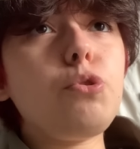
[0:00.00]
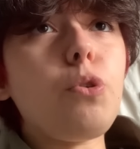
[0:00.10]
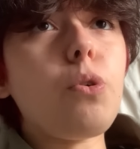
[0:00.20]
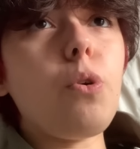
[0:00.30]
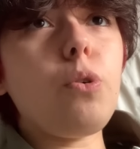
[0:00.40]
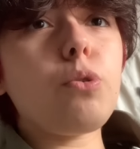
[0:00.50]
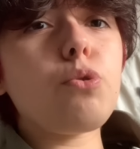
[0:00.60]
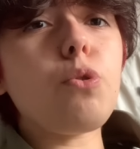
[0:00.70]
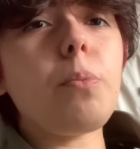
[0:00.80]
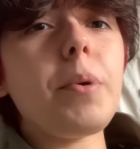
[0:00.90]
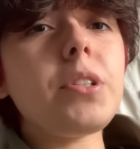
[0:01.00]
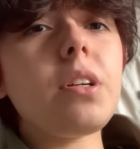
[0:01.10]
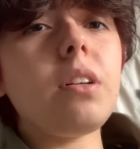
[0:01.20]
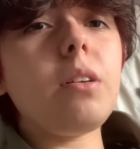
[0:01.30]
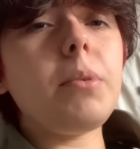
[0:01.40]
çok olgun, çok
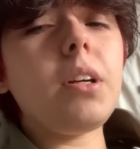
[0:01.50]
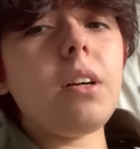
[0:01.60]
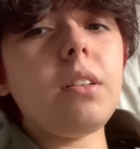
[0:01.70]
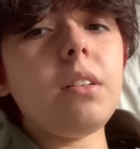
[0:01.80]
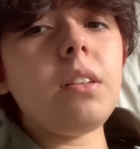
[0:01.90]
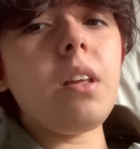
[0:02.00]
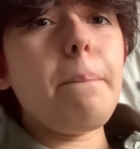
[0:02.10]
başarılı bir kadın.